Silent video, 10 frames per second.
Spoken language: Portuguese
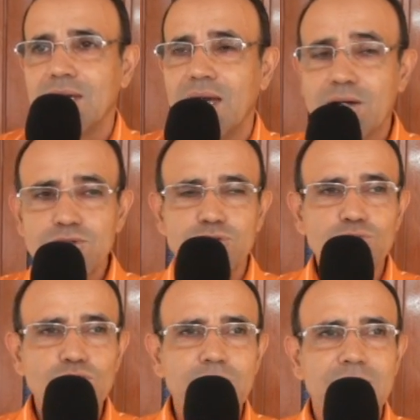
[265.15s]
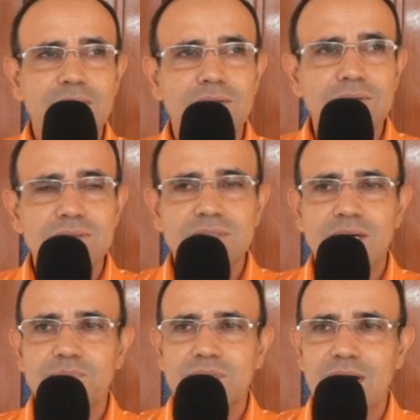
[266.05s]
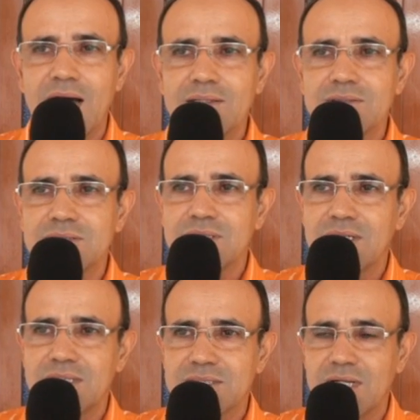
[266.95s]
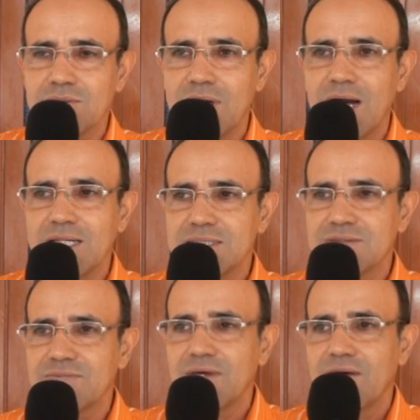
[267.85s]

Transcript: É costume os deputados é, estaduais,